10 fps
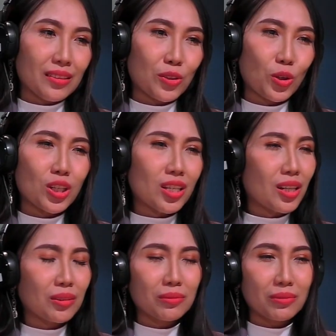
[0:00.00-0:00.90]
ตอนนี้
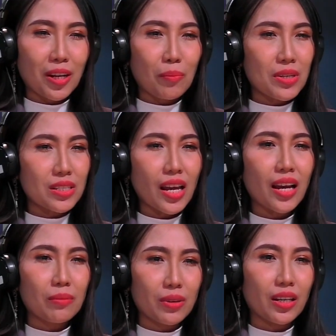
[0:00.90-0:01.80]
ยังยังไม่ทรา
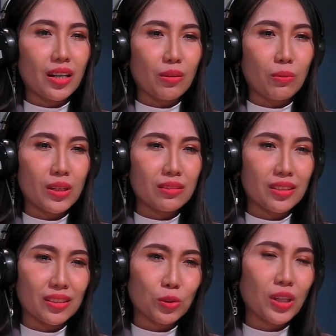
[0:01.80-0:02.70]
บเลยค่ะว่าจะต้อ